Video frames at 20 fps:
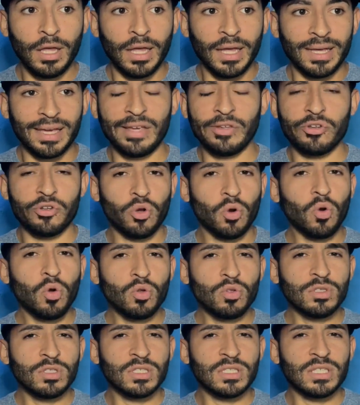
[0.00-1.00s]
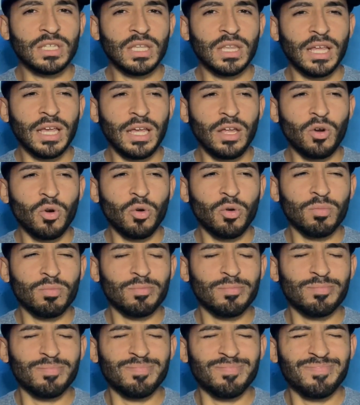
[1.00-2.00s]
que yo considero,
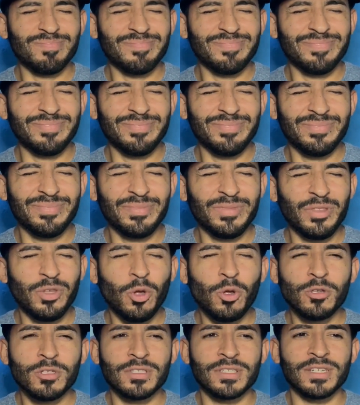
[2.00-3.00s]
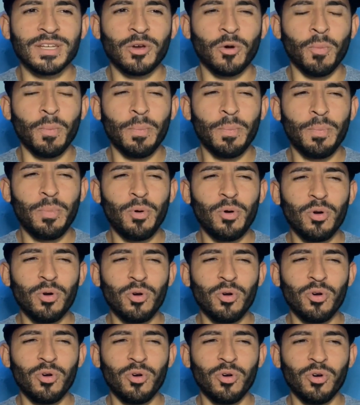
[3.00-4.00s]
no sé, un
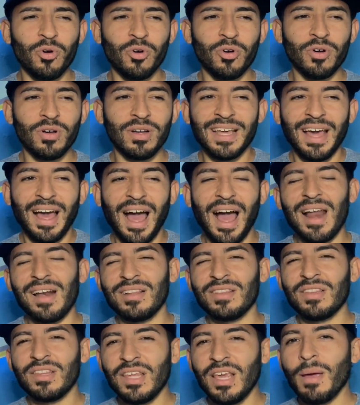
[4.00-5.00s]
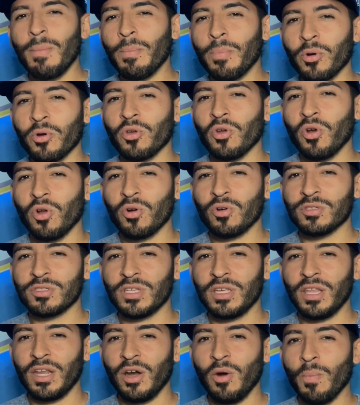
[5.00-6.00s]
poco al tiempo yo lo
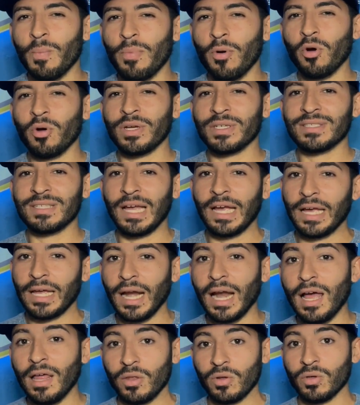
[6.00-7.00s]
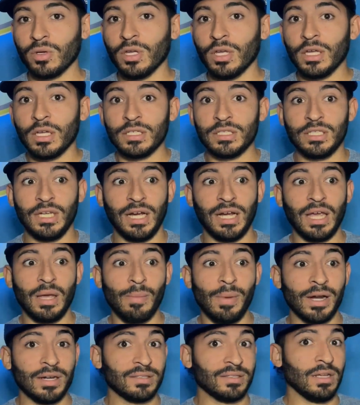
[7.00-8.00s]
consideré un poco exagerado, ya que
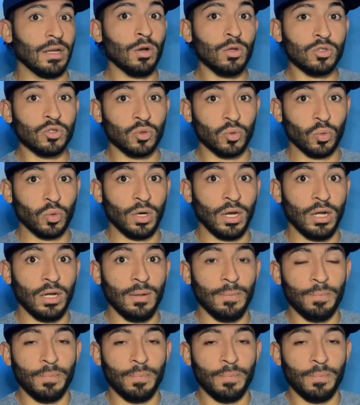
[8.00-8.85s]
Marcelo Zuna,